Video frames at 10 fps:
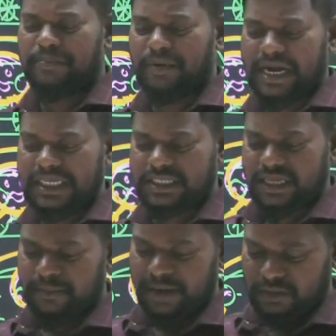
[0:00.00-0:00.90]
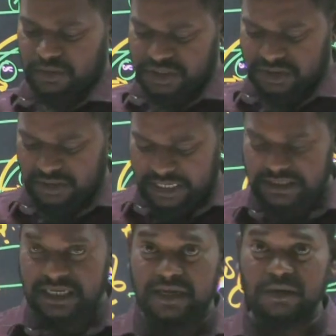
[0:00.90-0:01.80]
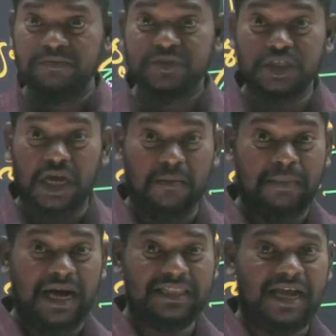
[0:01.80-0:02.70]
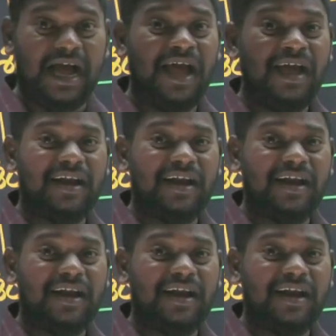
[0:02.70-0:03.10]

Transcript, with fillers: ఇప్పుడు రాజదర్బార్కి వచ్చాడు రాజుగారు చాలా బాధగా